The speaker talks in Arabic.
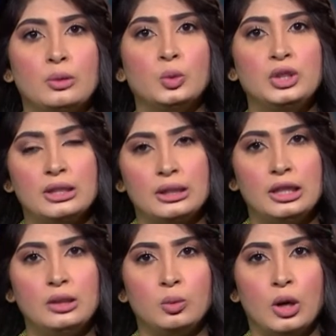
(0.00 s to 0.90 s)

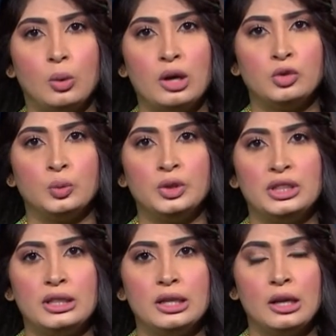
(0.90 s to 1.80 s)
مديرين ووقف
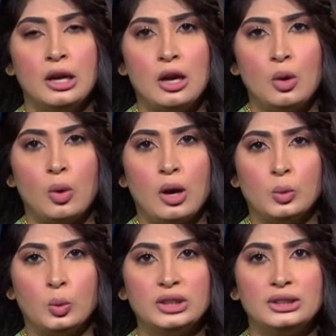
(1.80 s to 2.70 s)
مدير
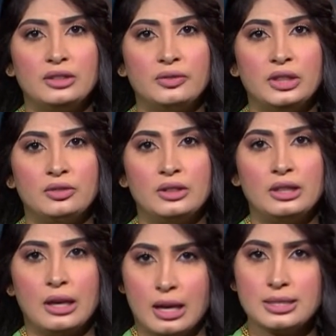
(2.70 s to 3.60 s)
وموظف
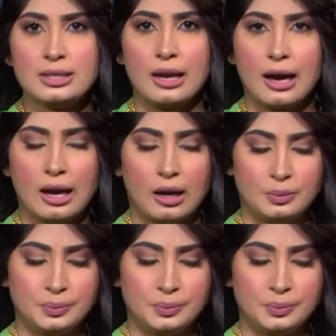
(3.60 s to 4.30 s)
في السياحة